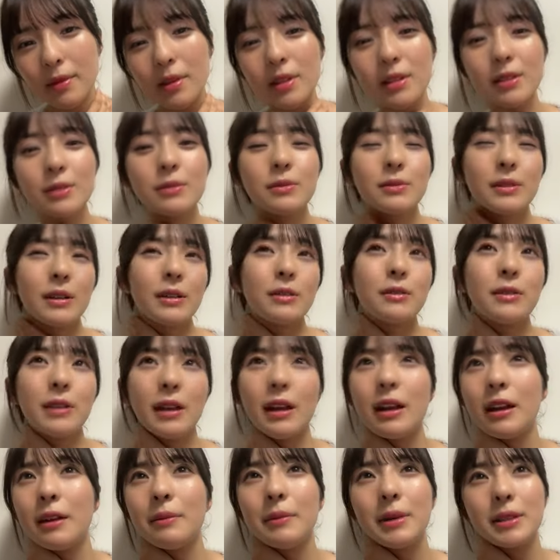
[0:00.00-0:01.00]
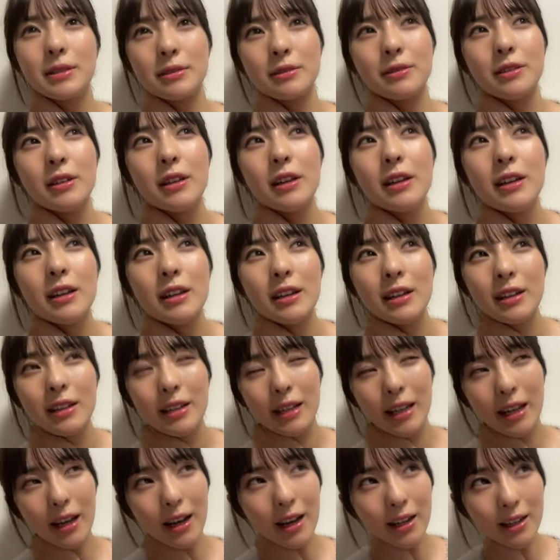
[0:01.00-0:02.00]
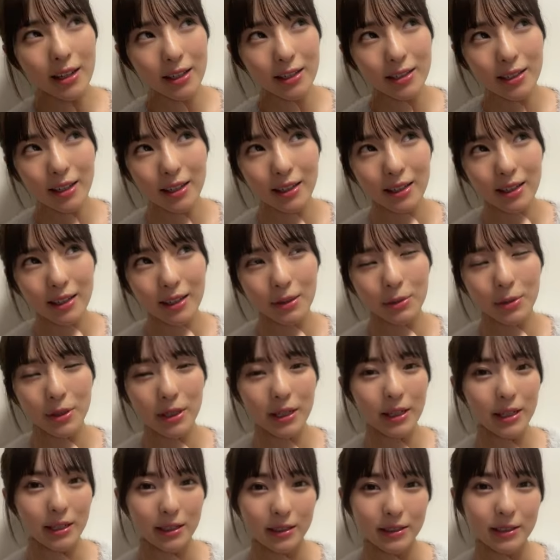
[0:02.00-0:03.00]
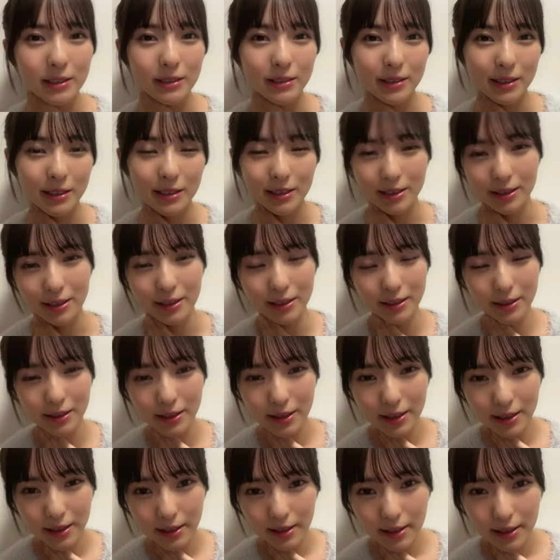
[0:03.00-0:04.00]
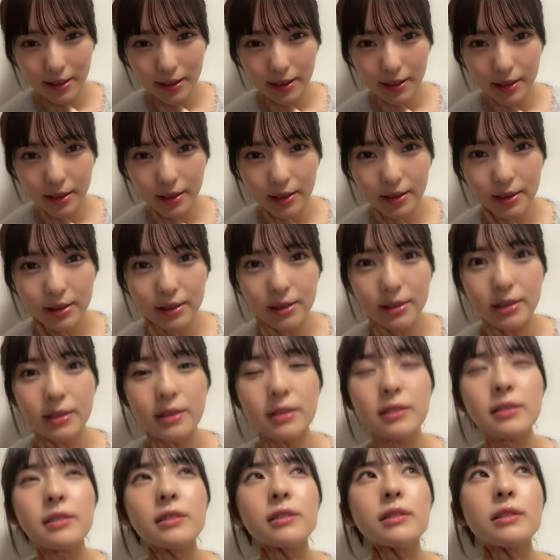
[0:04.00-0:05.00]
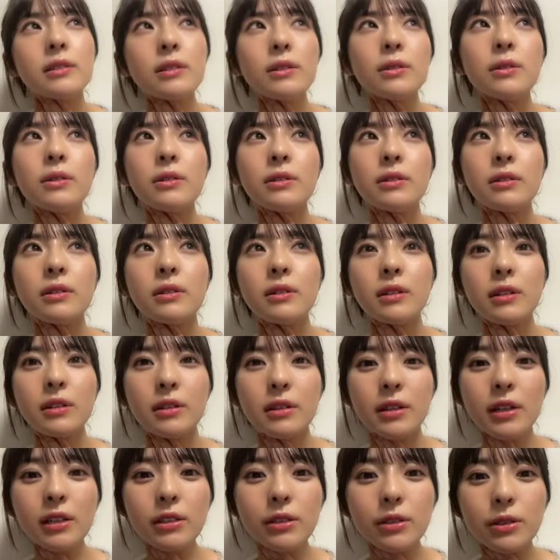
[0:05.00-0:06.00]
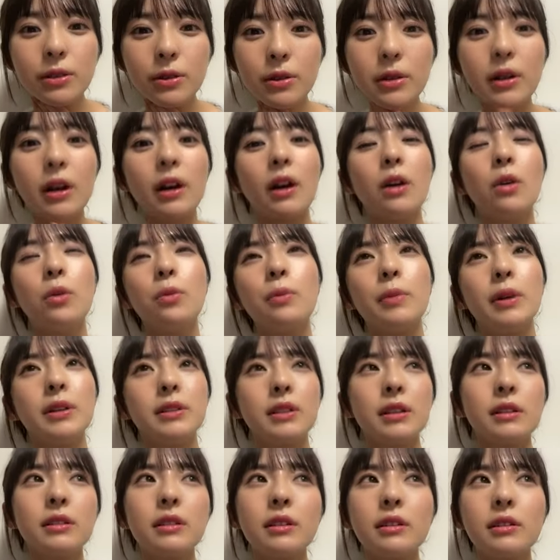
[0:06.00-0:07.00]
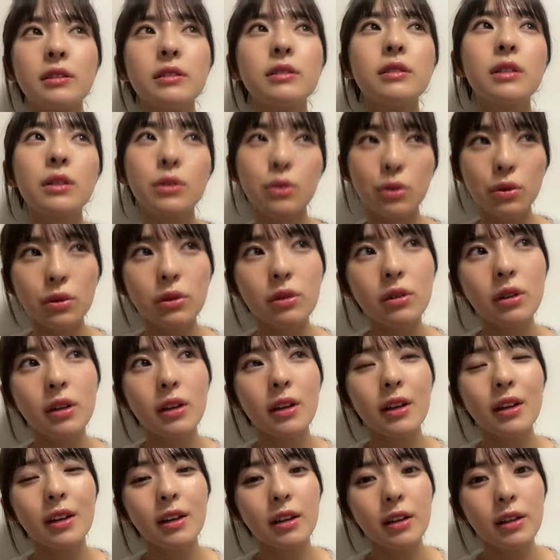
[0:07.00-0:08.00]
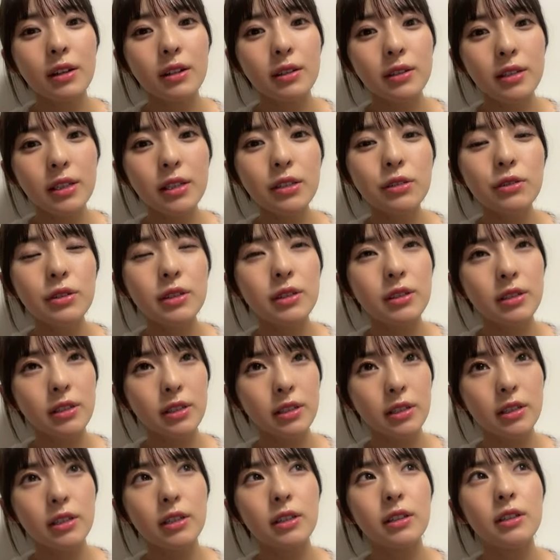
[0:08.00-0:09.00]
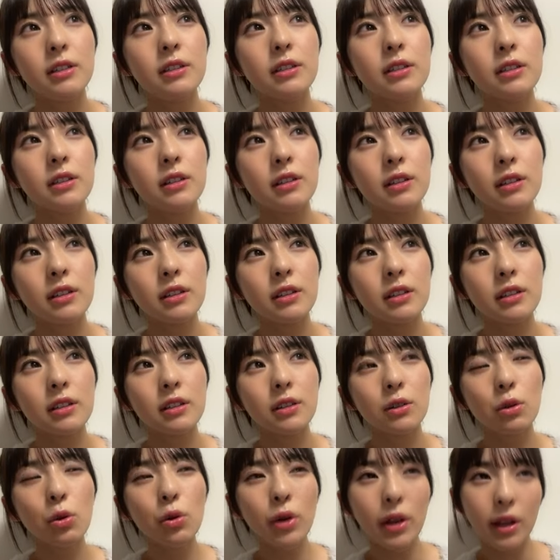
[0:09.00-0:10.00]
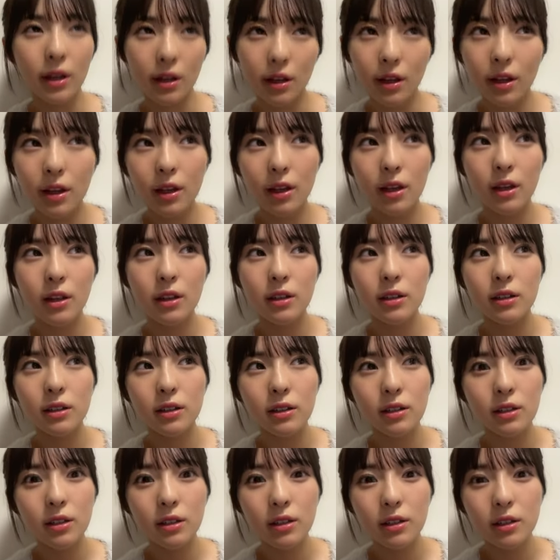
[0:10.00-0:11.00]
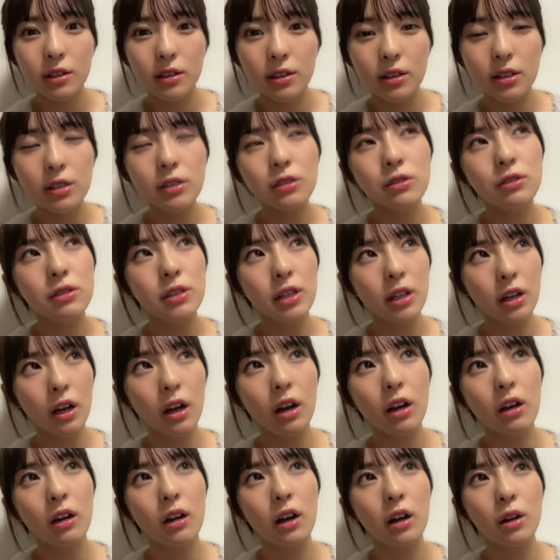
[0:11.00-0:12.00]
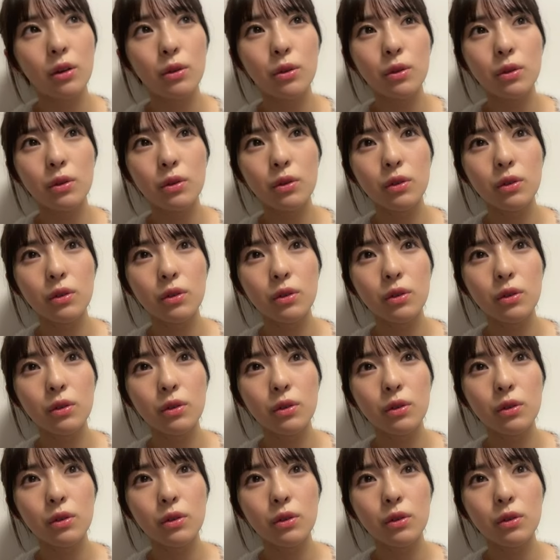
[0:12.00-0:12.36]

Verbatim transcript: そうあのねまずリハに参加もできなくて私そう24日が本番だったんですけど21ロケで22があの